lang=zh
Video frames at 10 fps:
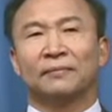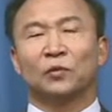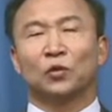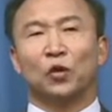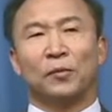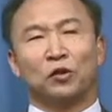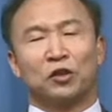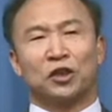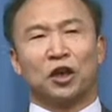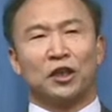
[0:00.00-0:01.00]
我们都
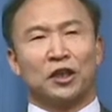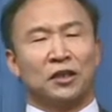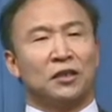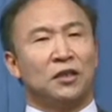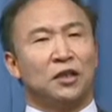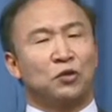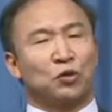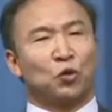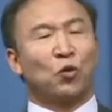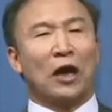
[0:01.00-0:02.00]
知道一一句
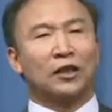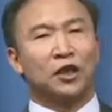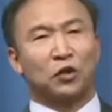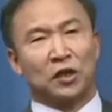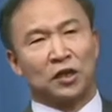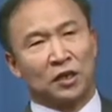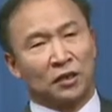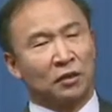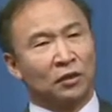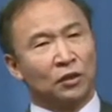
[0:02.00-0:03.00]
俗话，叫做是“
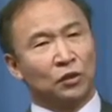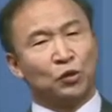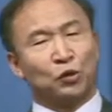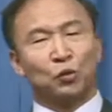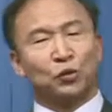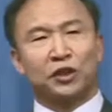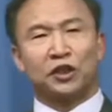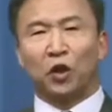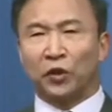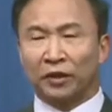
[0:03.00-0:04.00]
徐庶进
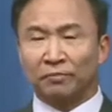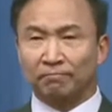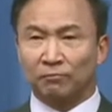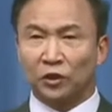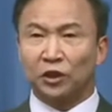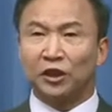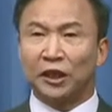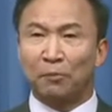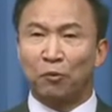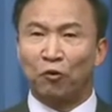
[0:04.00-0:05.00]
曹营，一
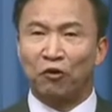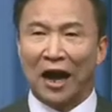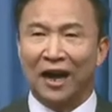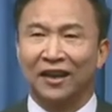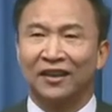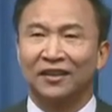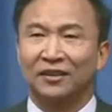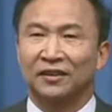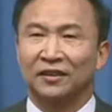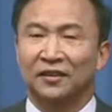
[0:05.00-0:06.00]
言不
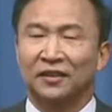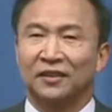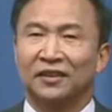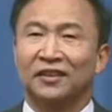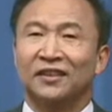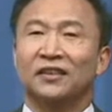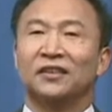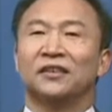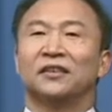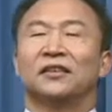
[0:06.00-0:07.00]

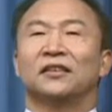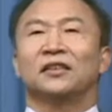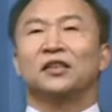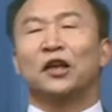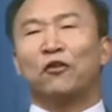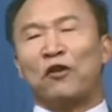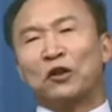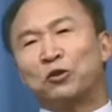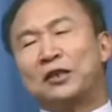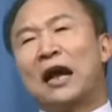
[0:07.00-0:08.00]
发”。这个方
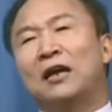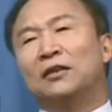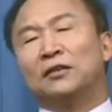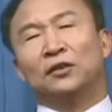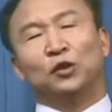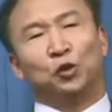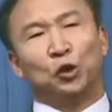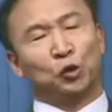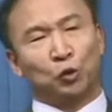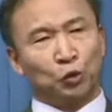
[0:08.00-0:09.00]
针呢，徐
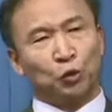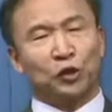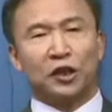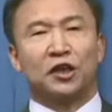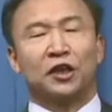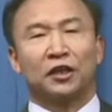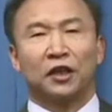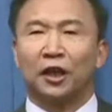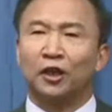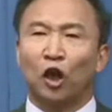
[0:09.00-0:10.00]
庶用的是
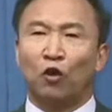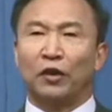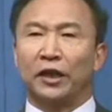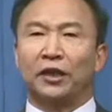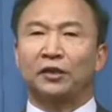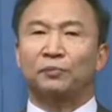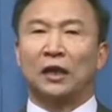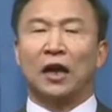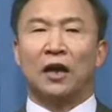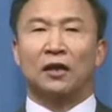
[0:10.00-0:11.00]
很到位的
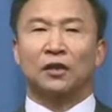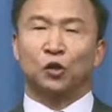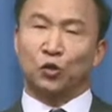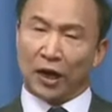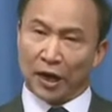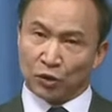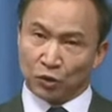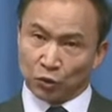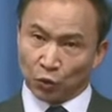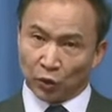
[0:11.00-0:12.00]
啊。原来徐
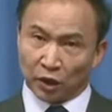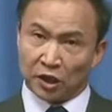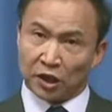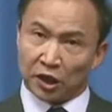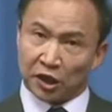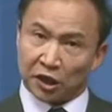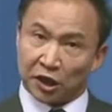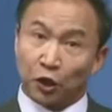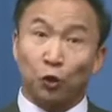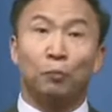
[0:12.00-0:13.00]
庶跟着的是
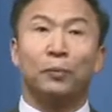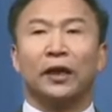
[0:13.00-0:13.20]
刘备，